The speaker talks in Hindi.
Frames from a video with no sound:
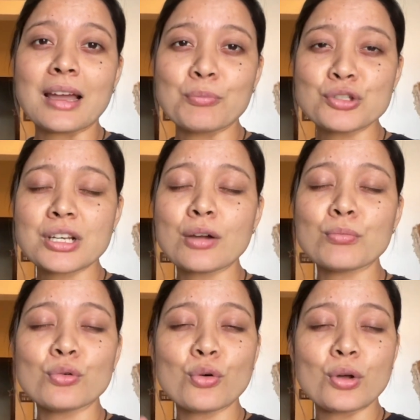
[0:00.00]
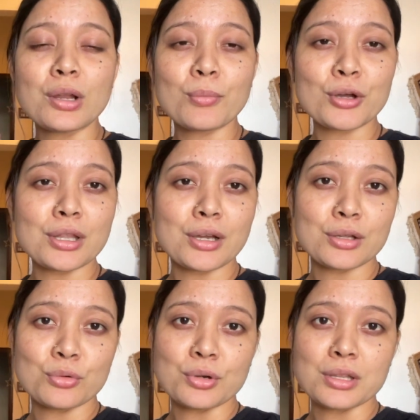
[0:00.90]
तब मुझे ना मुंह खोलने में बहुत
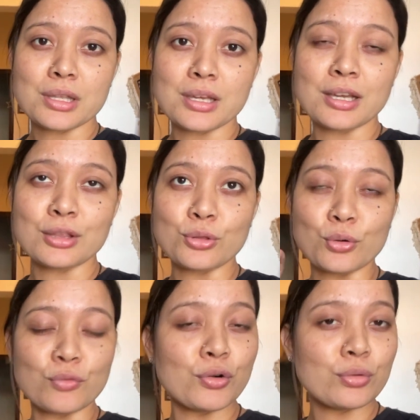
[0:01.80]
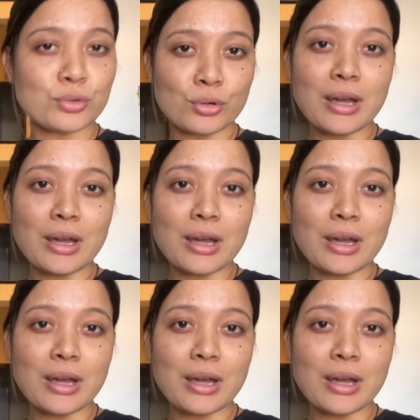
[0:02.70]
दिक्कत हो रही थी तो वो